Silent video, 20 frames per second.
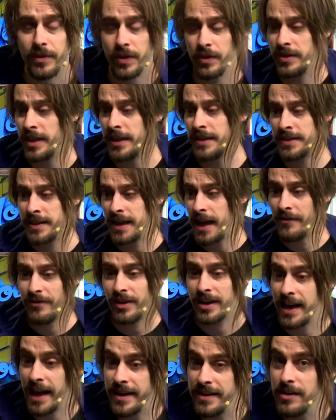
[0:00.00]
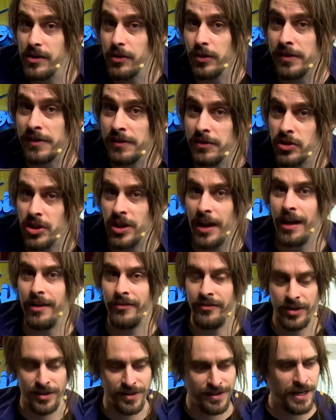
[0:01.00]
und hatte einfach keine Lust zu
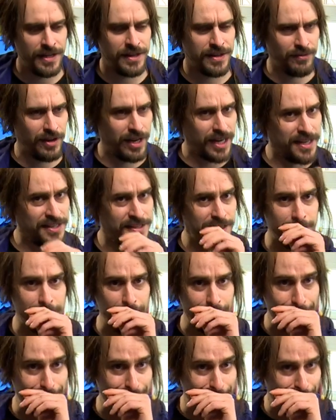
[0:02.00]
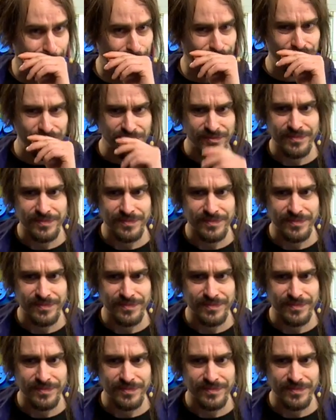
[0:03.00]
schlafen. Also ich hatte, war gestern ja ähm,